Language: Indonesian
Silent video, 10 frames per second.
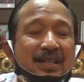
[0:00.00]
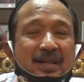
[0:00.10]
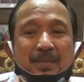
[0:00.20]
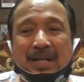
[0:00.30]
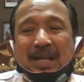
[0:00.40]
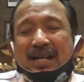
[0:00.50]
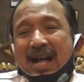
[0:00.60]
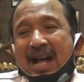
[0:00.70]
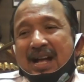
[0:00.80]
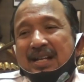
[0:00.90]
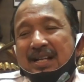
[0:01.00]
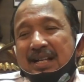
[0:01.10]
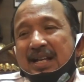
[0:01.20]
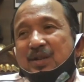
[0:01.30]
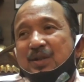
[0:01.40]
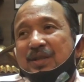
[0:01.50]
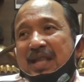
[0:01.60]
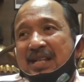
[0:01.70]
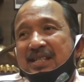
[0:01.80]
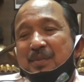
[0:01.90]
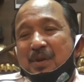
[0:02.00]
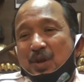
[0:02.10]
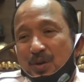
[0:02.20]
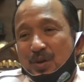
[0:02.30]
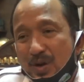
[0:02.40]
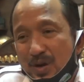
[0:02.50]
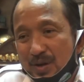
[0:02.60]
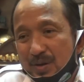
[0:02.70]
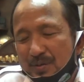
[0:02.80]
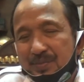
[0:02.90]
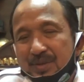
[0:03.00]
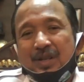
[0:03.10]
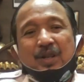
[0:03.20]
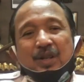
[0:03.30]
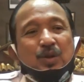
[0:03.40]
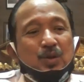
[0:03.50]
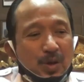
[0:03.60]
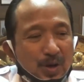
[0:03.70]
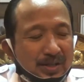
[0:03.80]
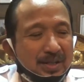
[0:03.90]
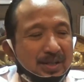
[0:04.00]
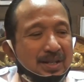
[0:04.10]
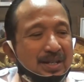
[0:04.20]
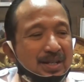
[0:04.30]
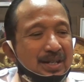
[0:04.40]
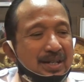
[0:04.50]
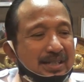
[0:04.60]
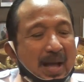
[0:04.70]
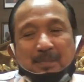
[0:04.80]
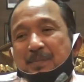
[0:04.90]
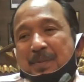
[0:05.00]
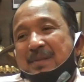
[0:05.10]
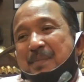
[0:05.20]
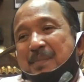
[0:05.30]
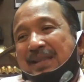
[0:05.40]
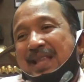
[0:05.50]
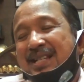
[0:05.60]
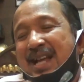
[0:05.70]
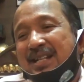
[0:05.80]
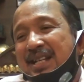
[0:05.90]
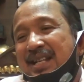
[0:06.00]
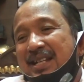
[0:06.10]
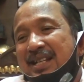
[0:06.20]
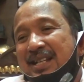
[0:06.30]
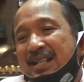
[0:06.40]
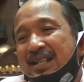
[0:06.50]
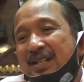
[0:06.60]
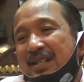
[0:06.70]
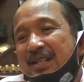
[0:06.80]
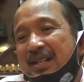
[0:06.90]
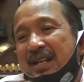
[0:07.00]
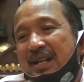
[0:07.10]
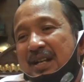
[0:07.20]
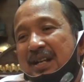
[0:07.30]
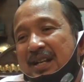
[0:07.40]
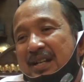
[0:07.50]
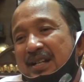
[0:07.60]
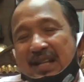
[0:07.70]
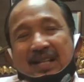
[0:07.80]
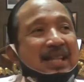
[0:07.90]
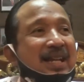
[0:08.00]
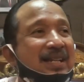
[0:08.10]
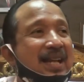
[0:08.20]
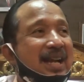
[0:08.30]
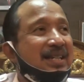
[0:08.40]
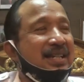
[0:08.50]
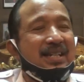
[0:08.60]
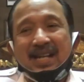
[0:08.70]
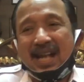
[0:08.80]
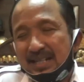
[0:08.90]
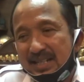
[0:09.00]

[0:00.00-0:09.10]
Mereka ikut tes di Ponorogo, lulus, tapi penempatannya di e, eh, Ternate dan di Kendari.